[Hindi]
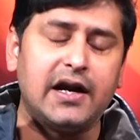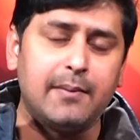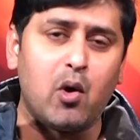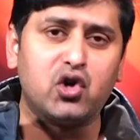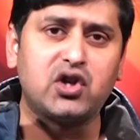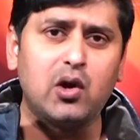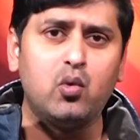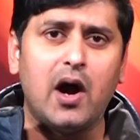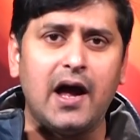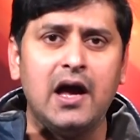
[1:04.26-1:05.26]
डिमोशन
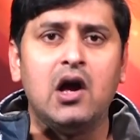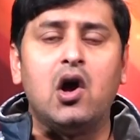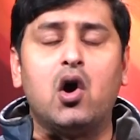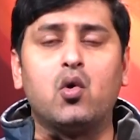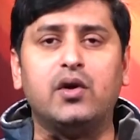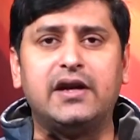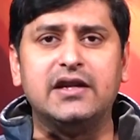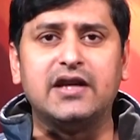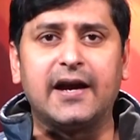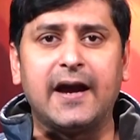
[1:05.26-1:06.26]
हुआ है और उनकी
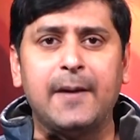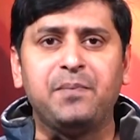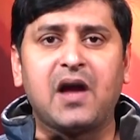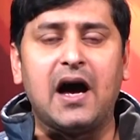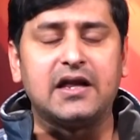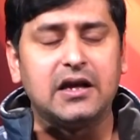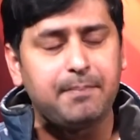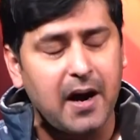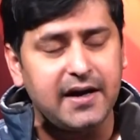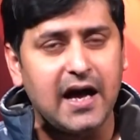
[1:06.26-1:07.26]
जगह हार्दिक
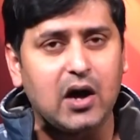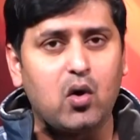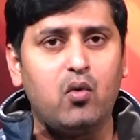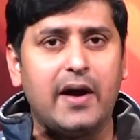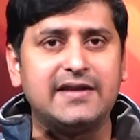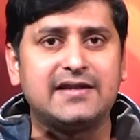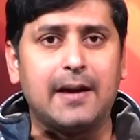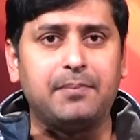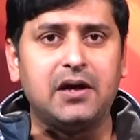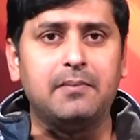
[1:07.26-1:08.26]
पांड्या को वाइस
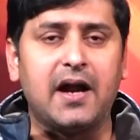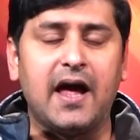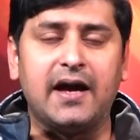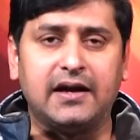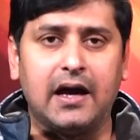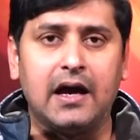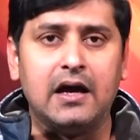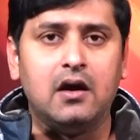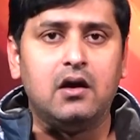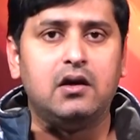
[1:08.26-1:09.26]
कैप्टन बनाया गया है
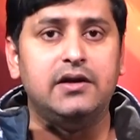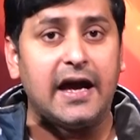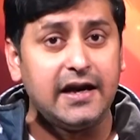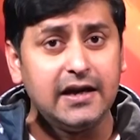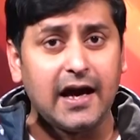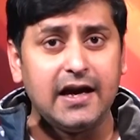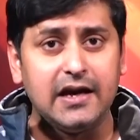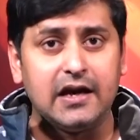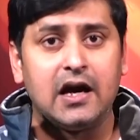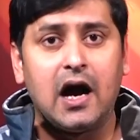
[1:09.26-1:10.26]
यही
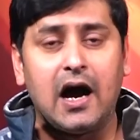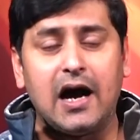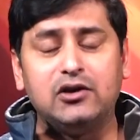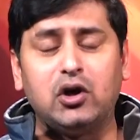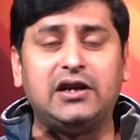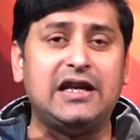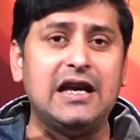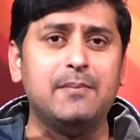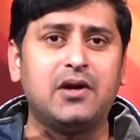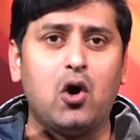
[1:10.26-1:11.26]
नहीं जो
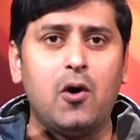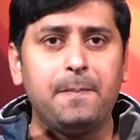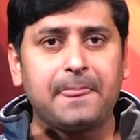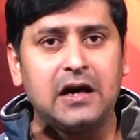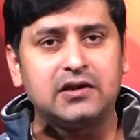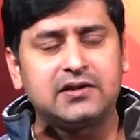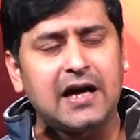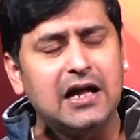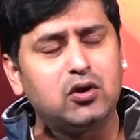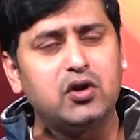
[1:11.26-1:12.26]
टीम को
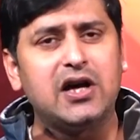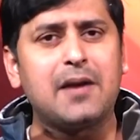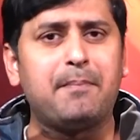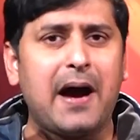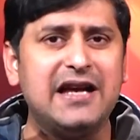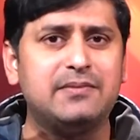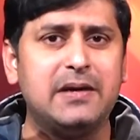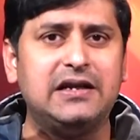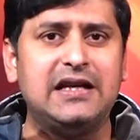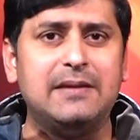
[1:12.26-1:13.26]
साल 2022
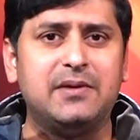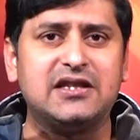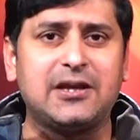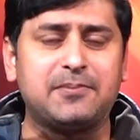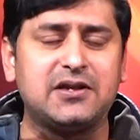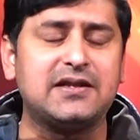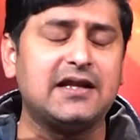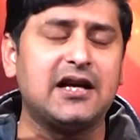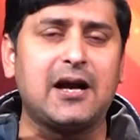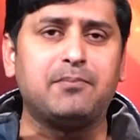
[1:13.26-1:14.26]
में टीम की सबसे
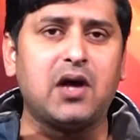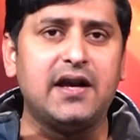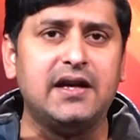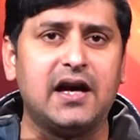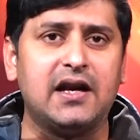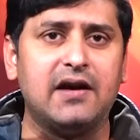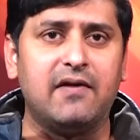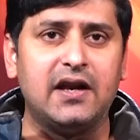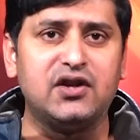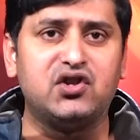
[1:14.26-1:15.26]
ज्यादा कप्तानी करने
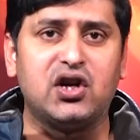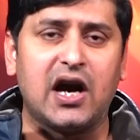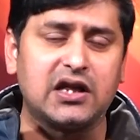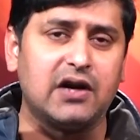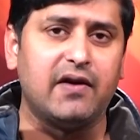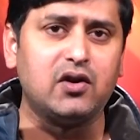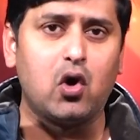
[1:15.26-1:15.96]
वाले शिखर धवन